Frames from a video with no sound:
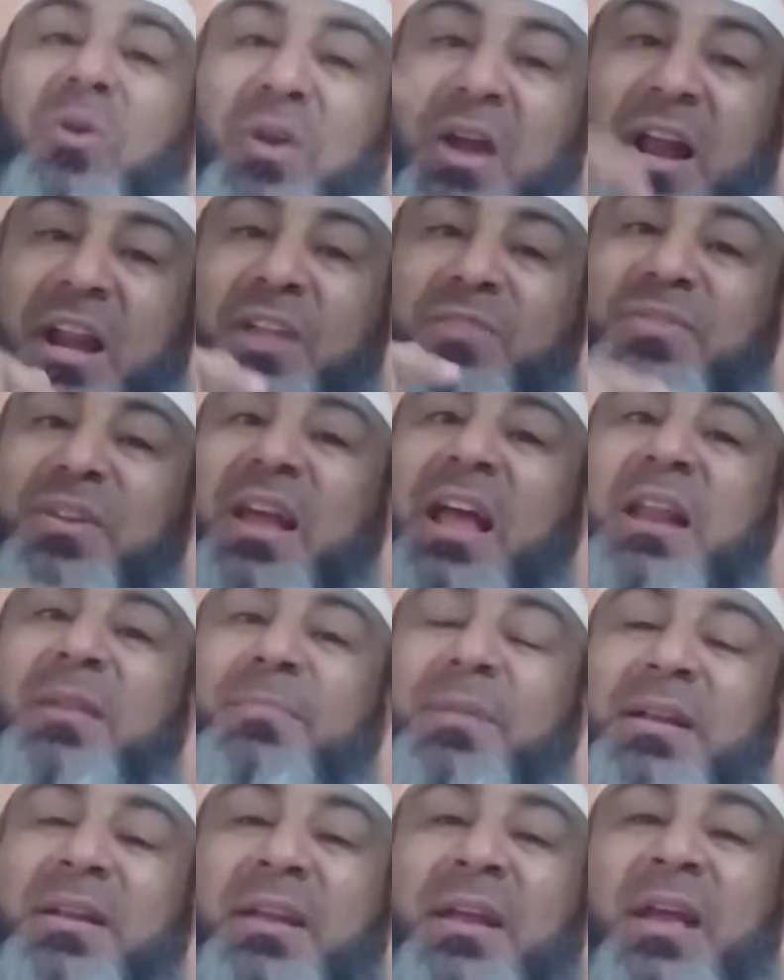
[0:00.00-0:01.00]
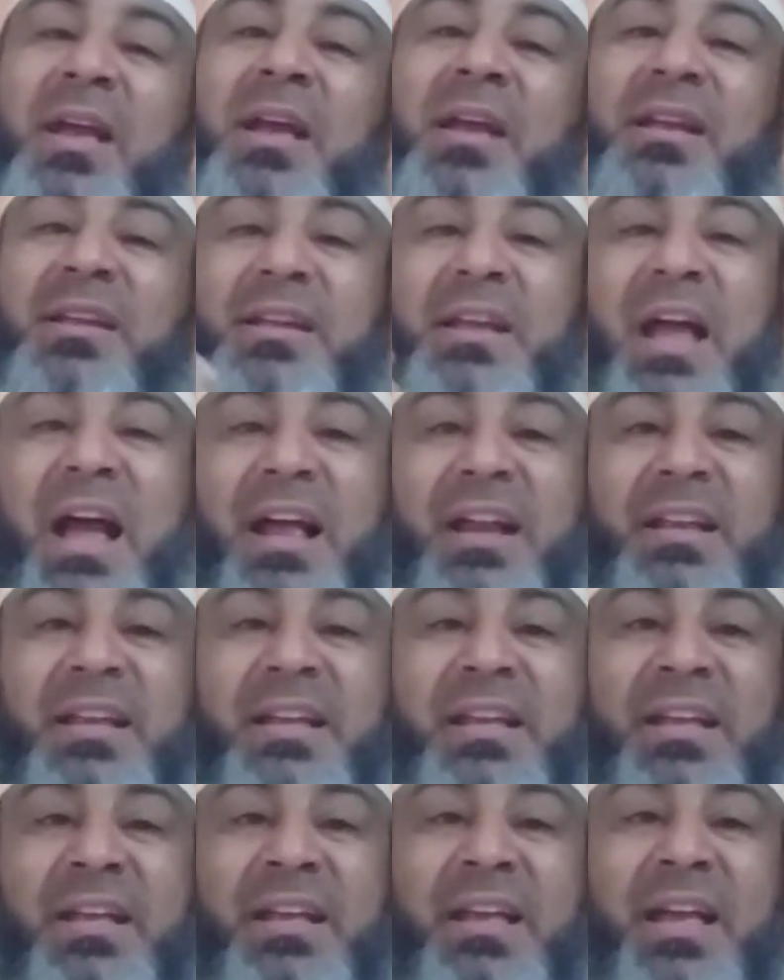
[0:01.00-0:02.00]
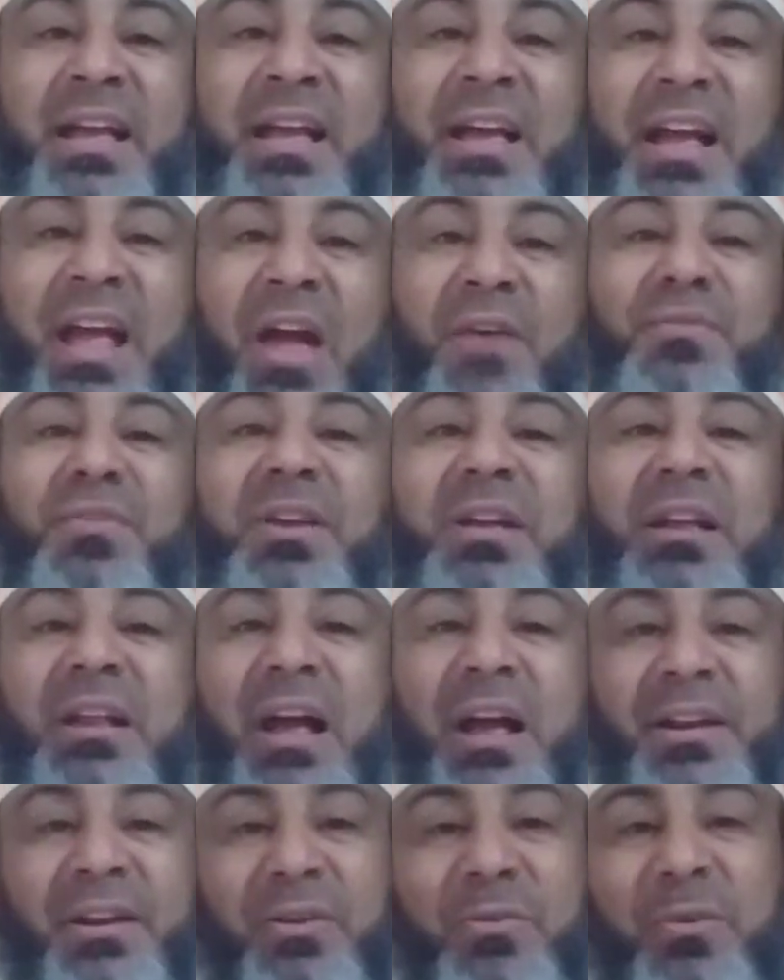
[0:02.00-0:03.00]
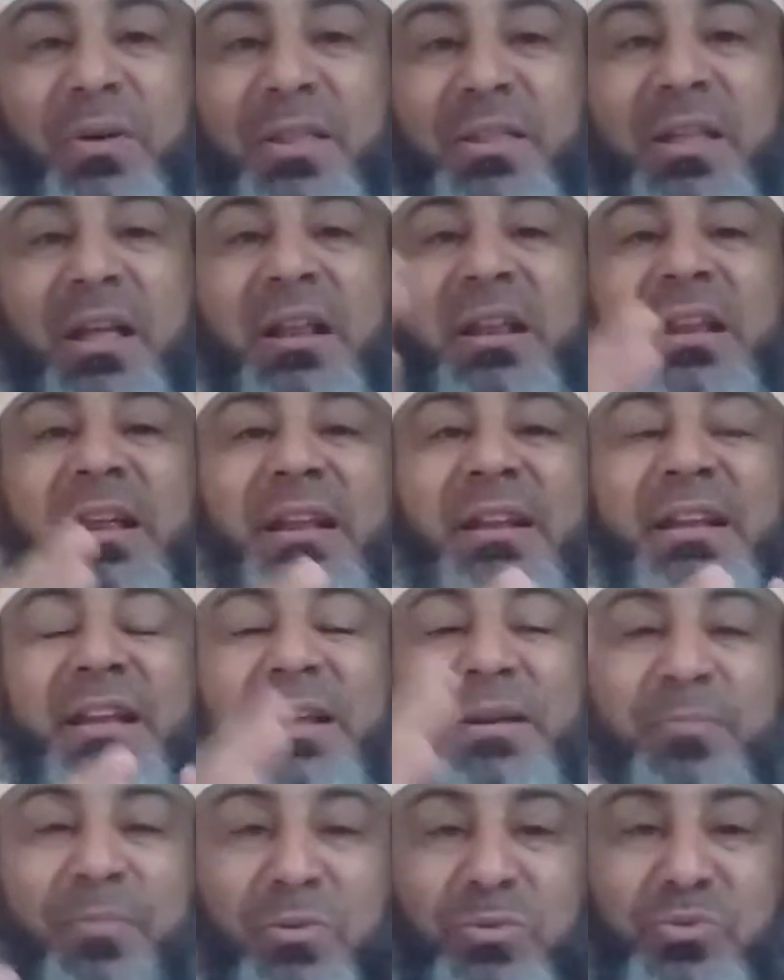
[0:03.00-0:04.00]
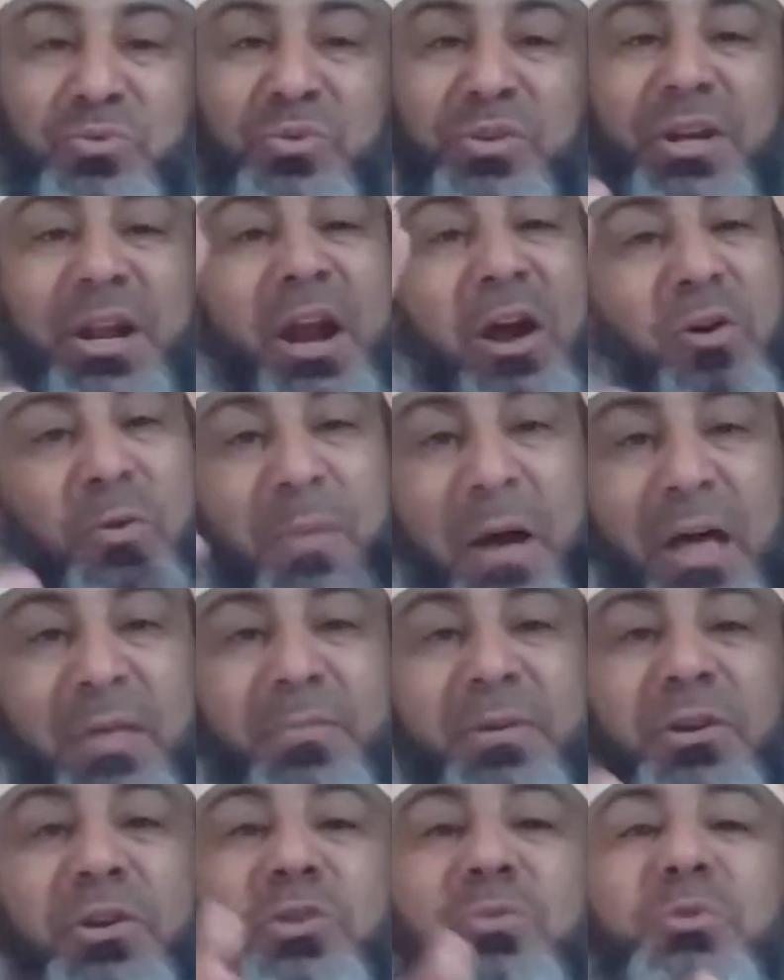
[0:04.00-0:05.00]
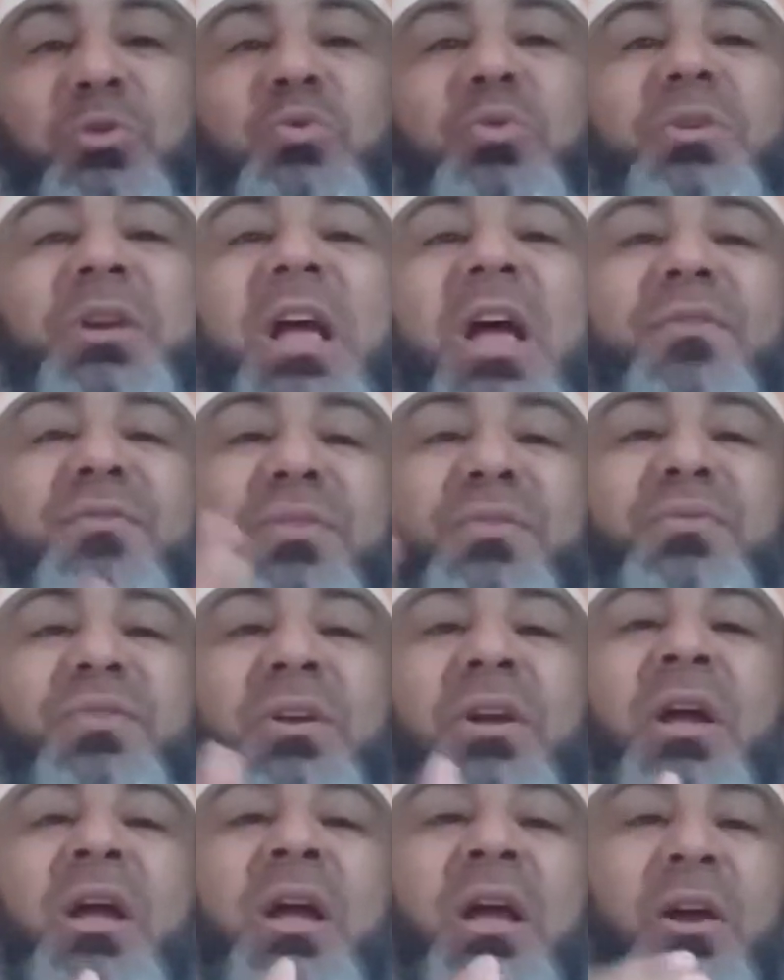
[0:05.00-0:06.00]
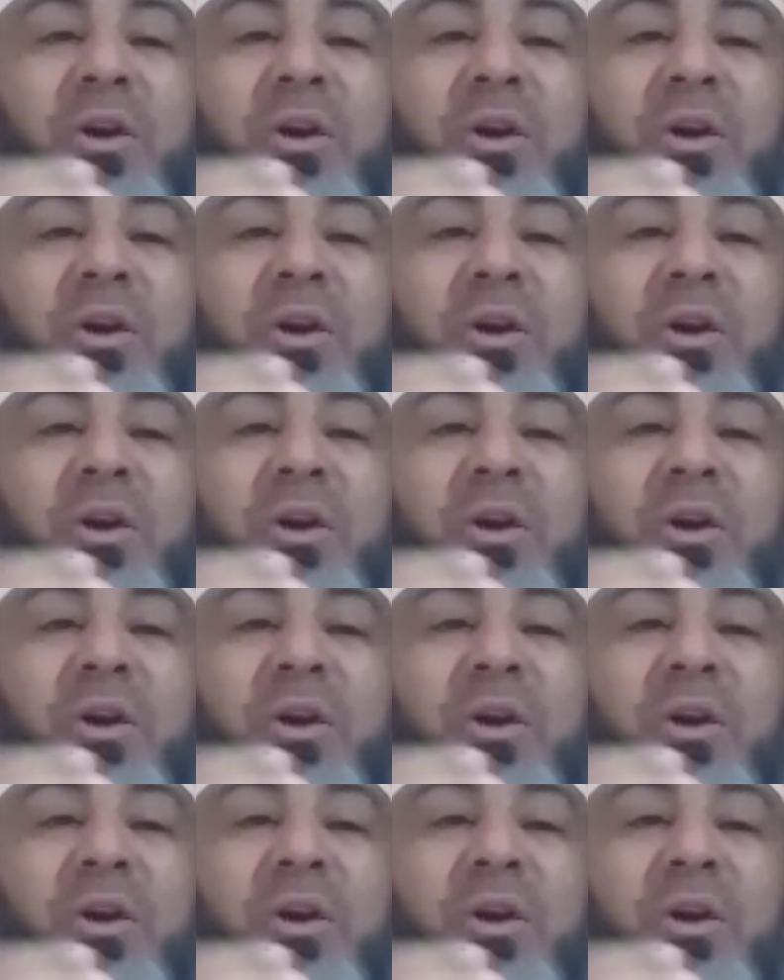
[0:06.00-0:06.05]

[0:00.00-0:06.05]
كانت في قلبك يعني خفي يعني اخواتنا اللي موجودين اكو بعض من عندهم يكون خفي في